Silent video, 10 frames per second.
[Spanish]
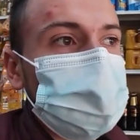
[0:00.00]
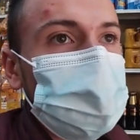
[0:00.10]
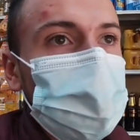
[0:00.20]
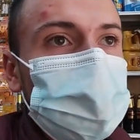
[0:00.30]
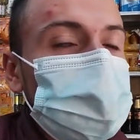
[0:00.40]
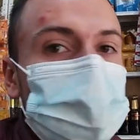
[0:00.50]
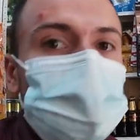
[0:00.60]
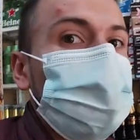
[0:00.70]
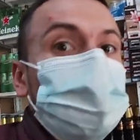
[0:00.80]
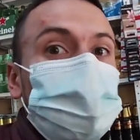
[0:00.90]
pida un
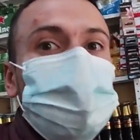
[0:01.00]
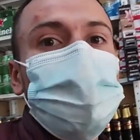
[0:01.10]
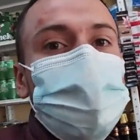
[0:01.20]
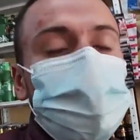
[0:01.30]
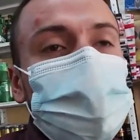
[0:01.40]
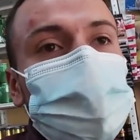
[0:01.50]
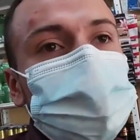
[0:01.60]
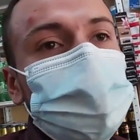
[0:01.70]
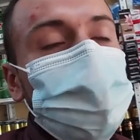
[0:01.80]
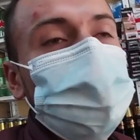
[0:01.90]
día para trabajar acá
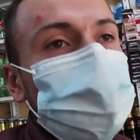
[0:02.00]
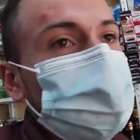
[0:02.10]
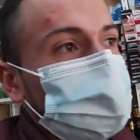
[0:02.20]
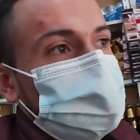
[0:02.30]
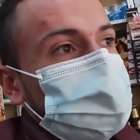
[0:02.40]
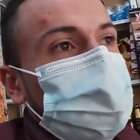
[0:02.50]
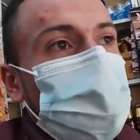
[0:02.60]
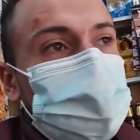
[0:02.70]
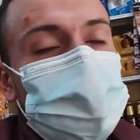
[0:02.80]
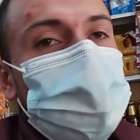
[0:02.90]
y toda la vaina, no, yo llevo
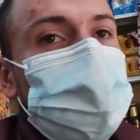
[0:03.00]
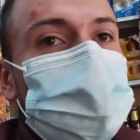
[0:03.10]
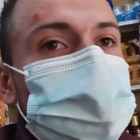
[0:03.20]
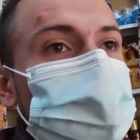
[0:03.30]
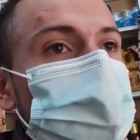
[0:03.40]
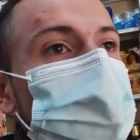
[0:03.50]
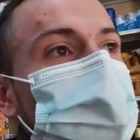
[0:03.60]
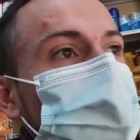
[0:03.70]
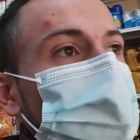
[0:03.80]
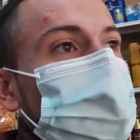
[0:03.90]
acá trabajando
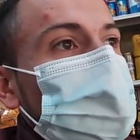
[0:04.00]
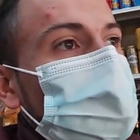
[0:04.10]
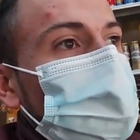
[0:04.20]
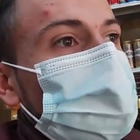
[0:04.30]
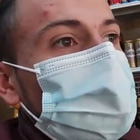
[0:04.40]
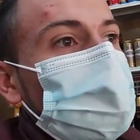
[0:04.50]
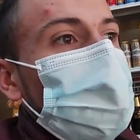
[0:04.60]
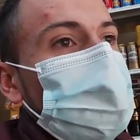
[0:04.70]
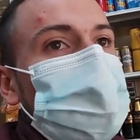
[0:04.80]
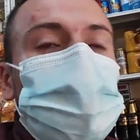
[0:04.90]

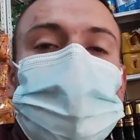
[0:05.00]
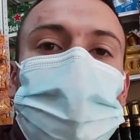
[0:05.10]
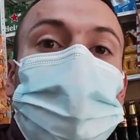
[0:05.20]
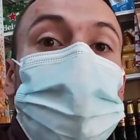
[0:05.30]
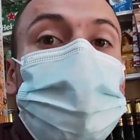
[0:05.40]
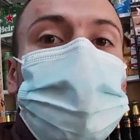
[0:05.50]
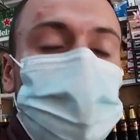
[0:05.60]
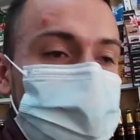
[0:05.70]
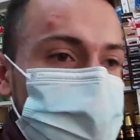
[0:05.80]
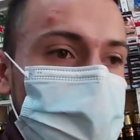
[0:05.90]
desde que tengo
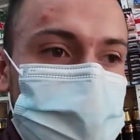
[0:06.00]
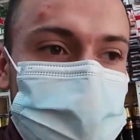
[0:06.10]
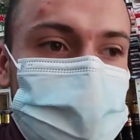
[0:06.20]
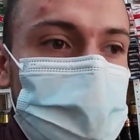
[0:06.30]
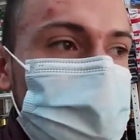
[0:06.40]
memoria, muchachos. Yo